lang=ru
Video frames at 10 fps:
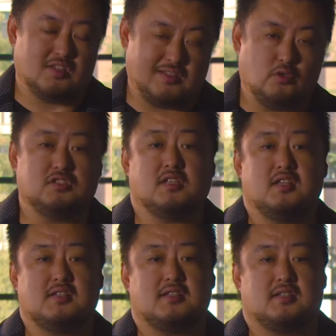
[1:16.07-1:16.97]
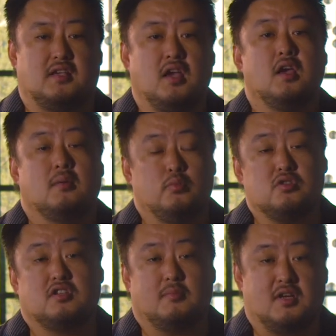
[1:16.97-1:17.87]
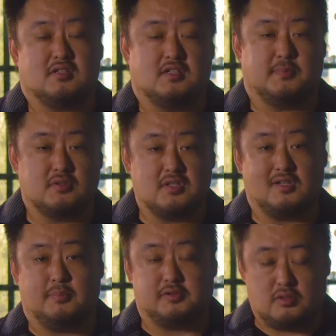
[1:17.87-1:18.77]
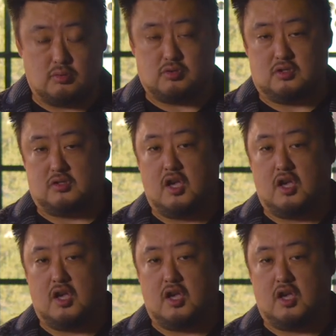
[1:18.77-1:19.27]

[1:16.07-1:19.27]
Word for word: основной организацией будет заниматься исполнительный продюсер.